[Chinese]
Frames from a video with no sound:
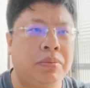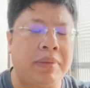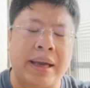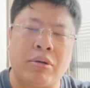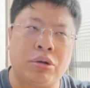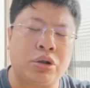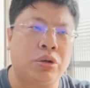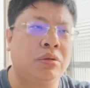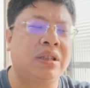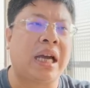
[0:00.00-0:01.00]
美国
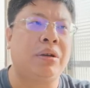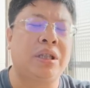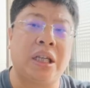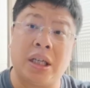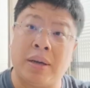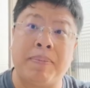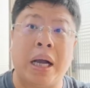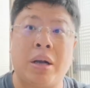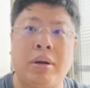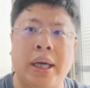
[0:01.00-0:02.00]
中东战略彻底
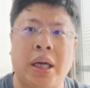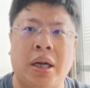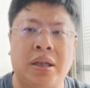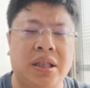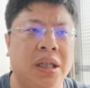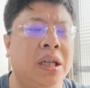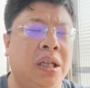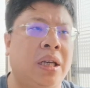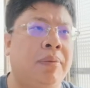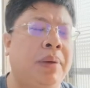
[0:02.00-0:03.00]
崩溃啊，彻
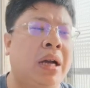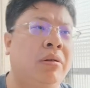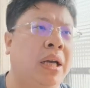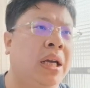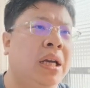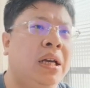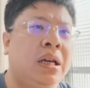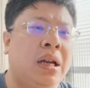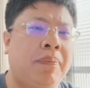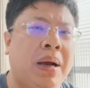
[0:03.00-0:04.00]
底崩溃。
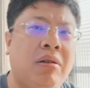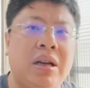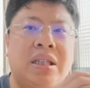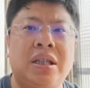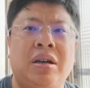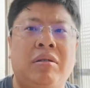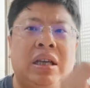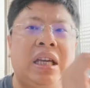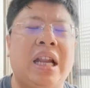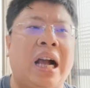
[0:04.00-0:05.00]
那崩溃之后，
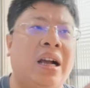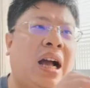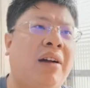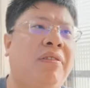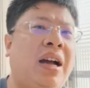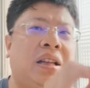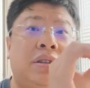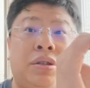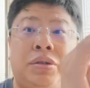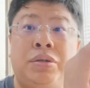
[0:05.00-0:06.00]
伊朗跟阿富汗
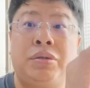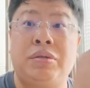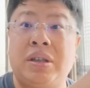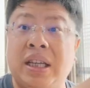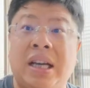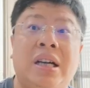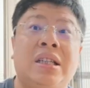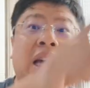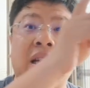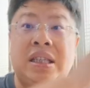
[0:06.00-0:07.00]
就联合
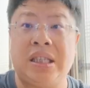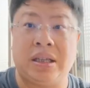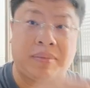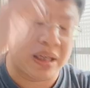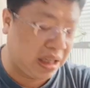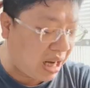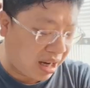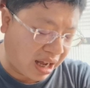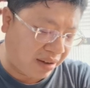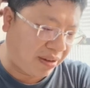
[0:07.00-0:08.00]
在一起了嘛？伊
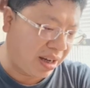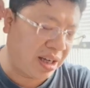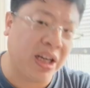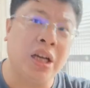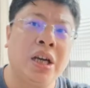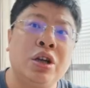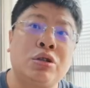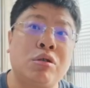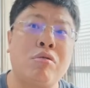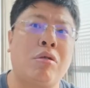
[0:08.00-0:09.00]
朗跟阿富汗可以，
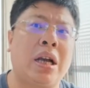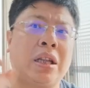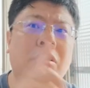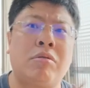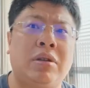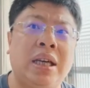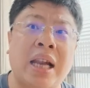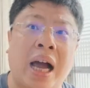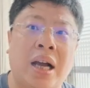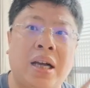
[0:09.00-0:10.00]
中国可以透过伊
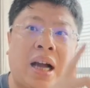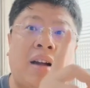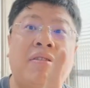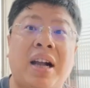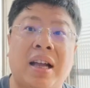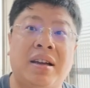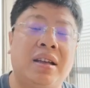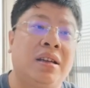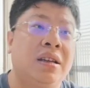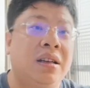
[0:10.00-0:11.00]
朗跟阿富汗，
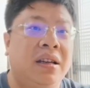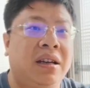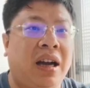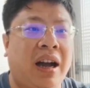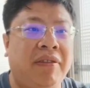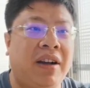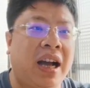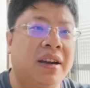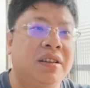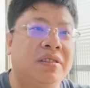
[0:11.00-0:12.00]
阿富
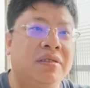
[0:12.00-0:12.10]
汗